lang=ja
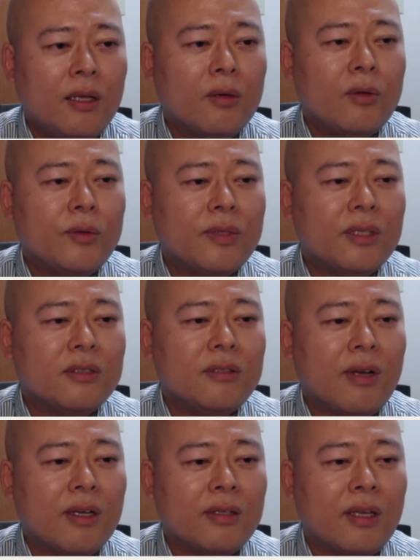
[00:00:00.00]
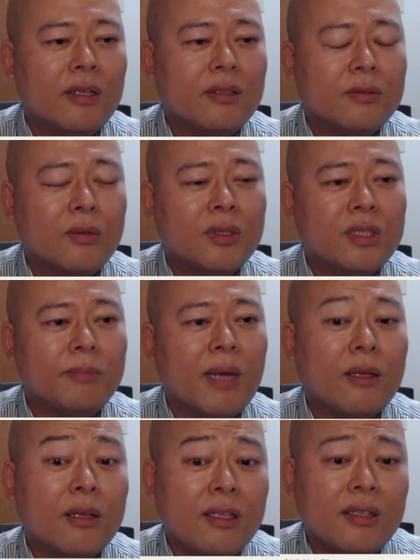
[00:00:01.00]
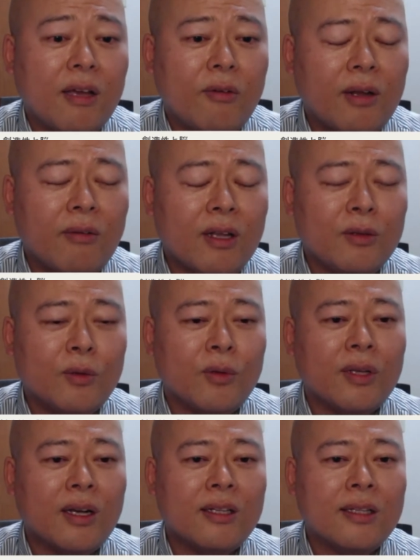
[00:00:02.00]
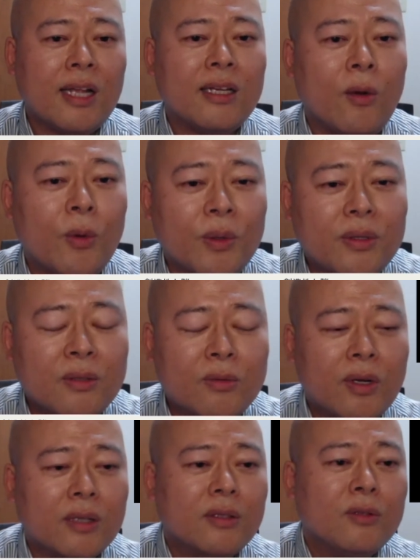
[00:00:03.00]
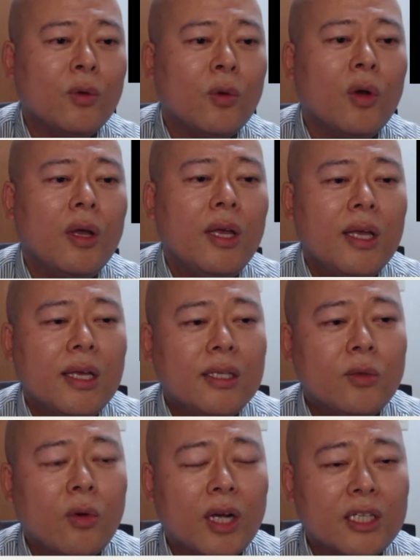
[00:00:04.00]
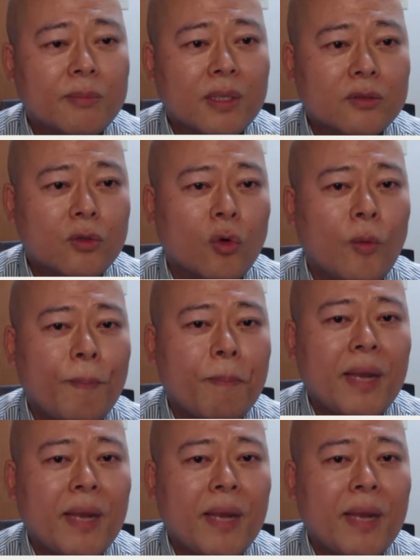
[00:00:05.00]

で、このふたつに分けて少し、まあ、一体我々の脳の中で何が起こっているのかっていうのを紹介しますと、